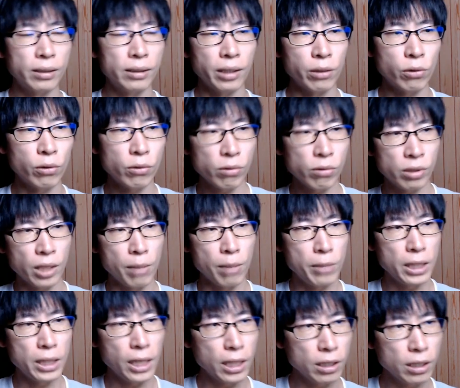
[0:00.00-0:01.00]
結局
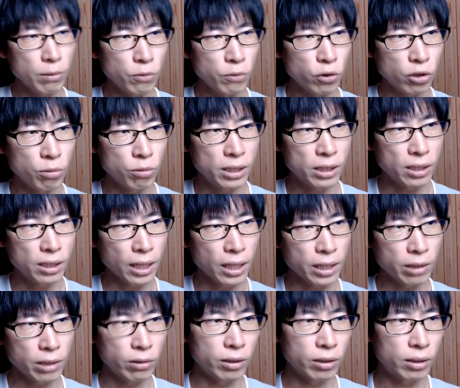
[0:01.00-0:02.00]
セミナーに結びつか
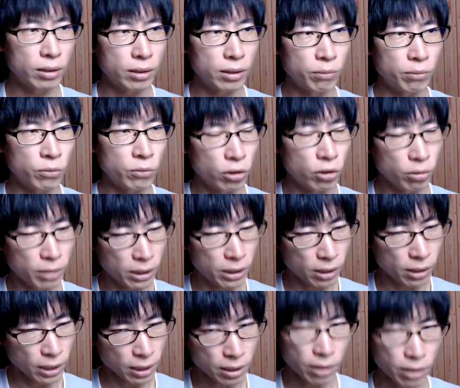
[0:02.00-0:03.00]
れる、結び
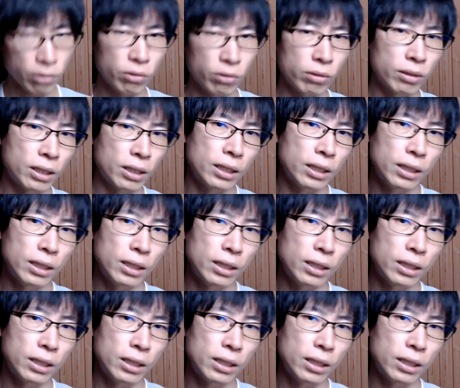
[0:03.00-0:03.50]
つかせる、